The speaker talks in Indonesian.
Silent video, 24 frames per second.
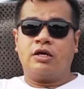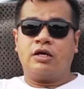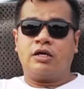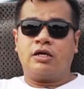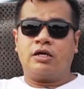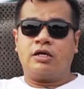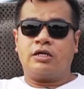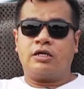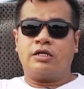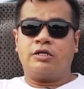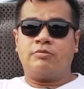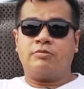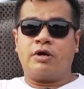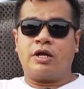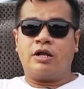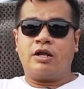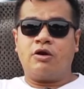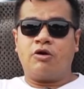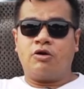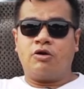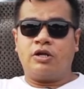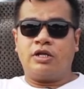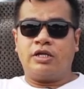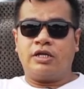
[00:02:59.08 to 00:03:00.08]
Uh, di
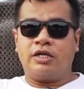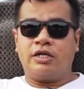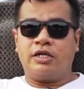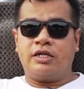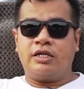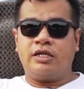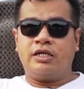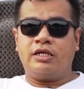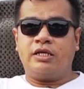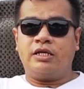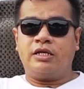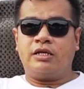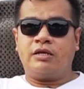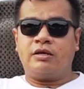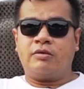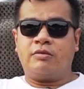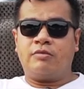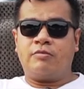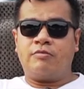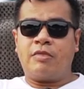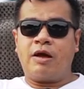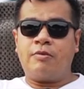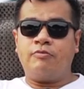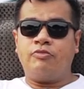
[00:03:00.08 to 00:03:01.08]
mana oli ini
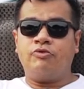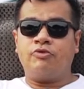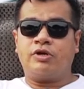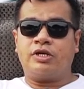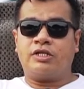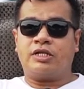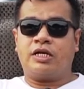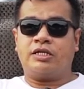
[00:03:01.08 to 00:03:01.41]
mampu kita